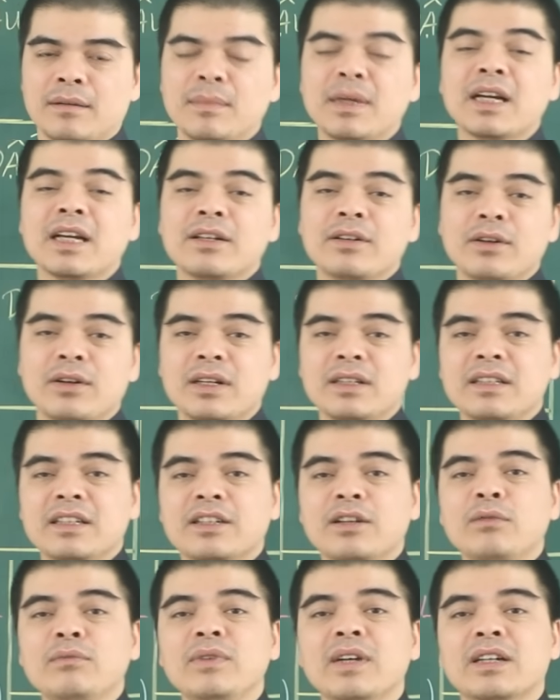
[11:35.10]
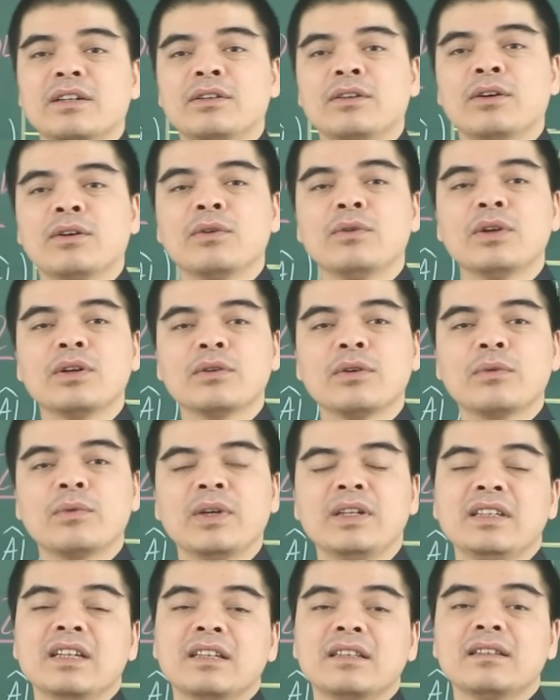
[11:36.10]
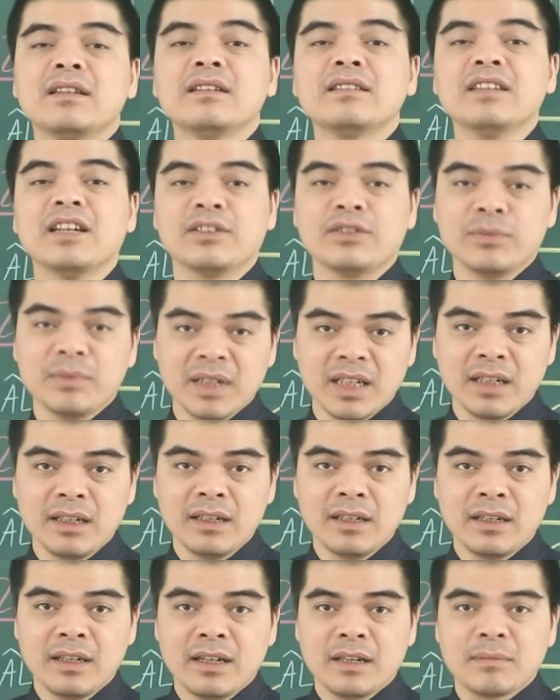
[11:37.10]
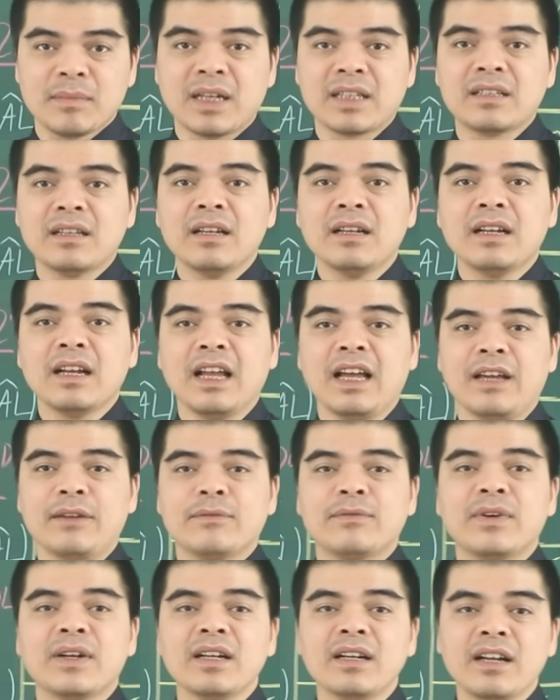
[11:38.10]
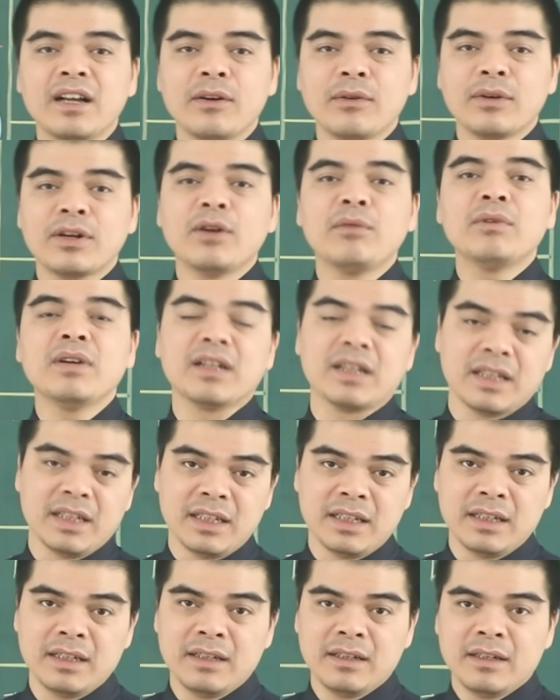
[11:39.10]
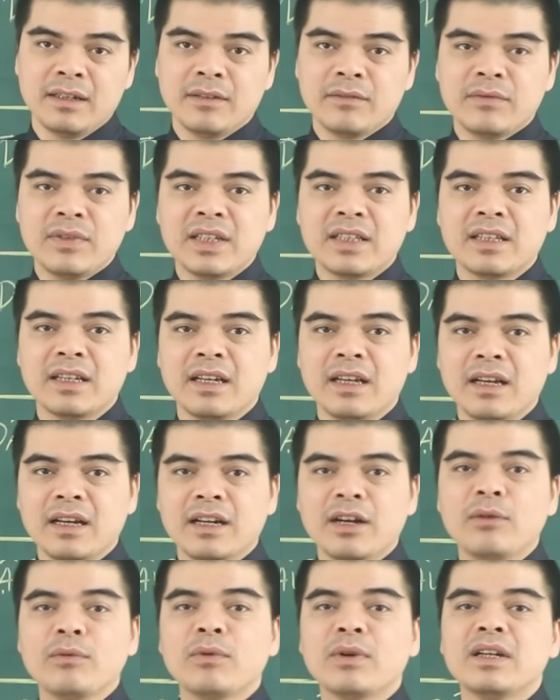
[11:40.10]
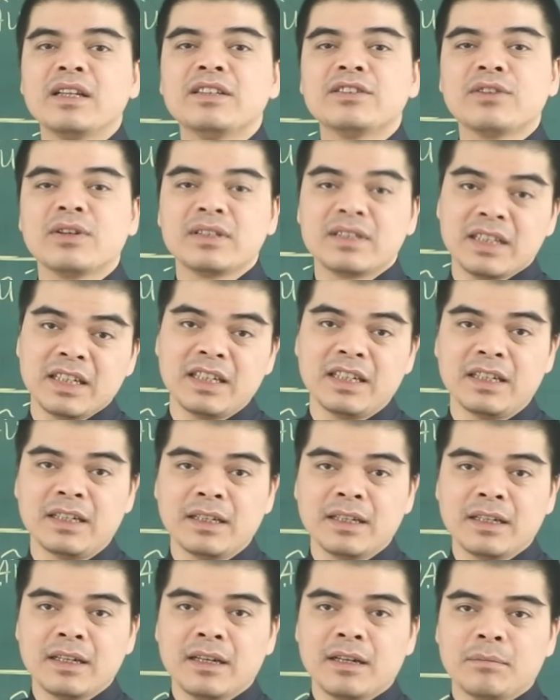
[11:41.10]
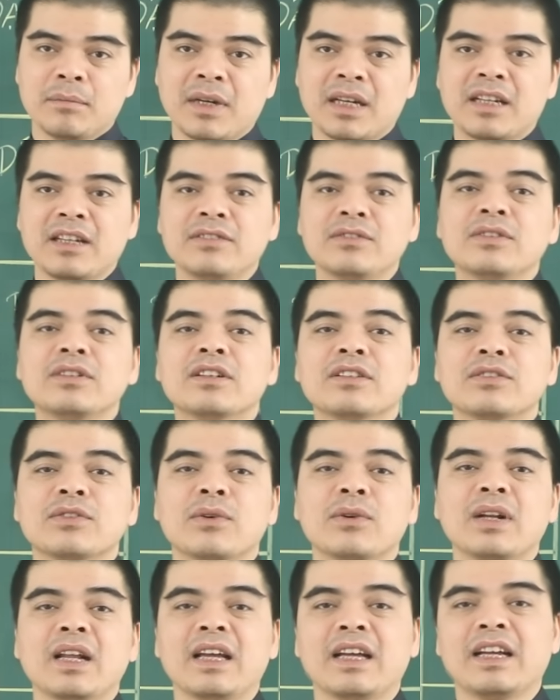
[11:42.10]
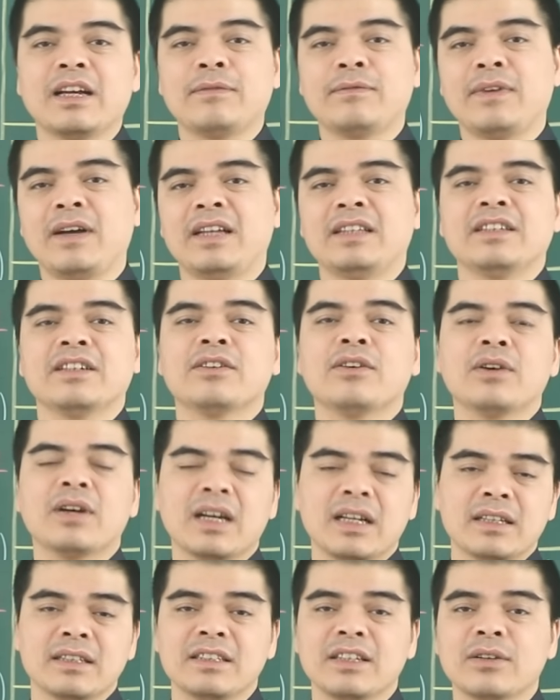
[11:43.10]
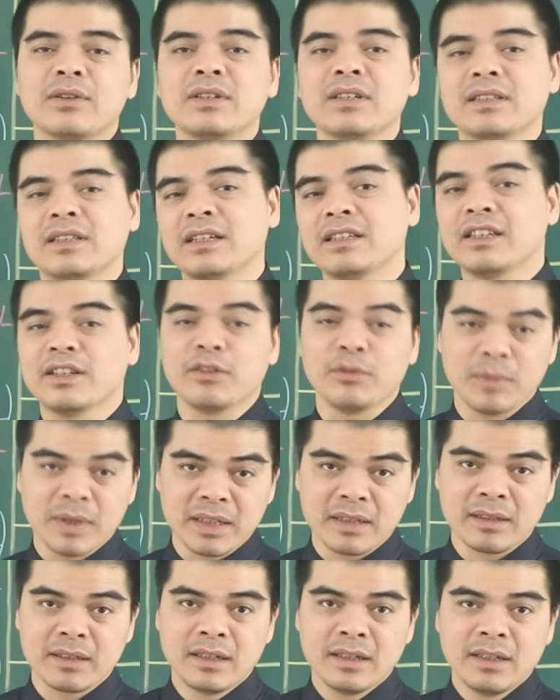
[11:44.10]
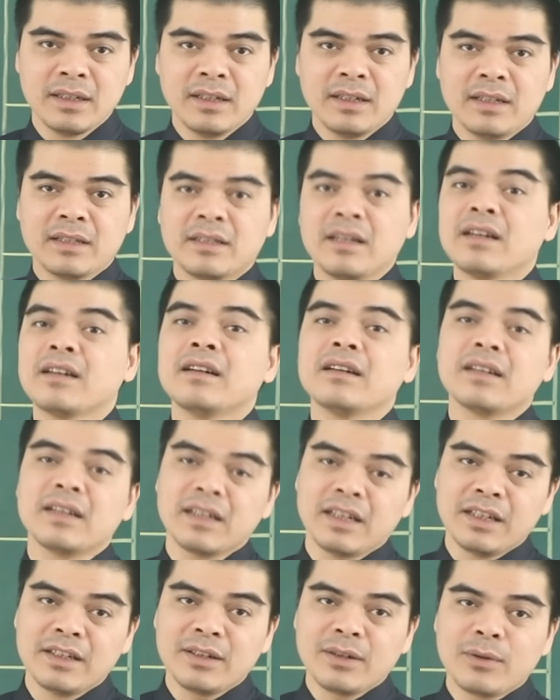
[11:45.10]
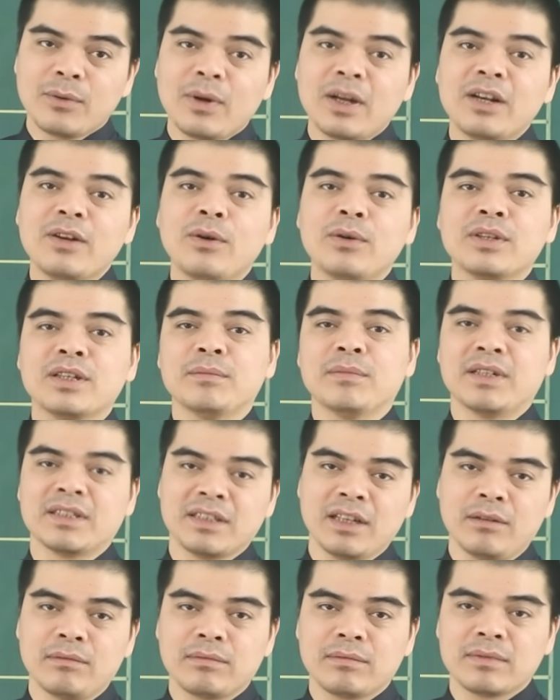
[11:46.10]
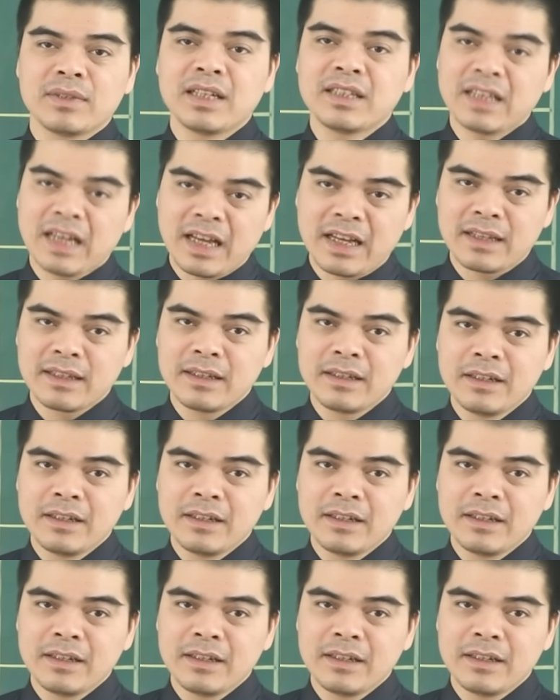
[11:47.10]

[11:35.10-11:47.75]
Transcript: Bên cạnh đó thì công việc nó luôn có quý nhân tương trợ giúp đỡ, bản thân lại phấn đấu không ngừng nghỉ, vì thế không có lý do gì mà khiến cho đương số lại gặp phải những khó khăn trên con đường thăng tiến của mình. Thời cơ đã đến, quan lộ thì mở rộng thênh thang.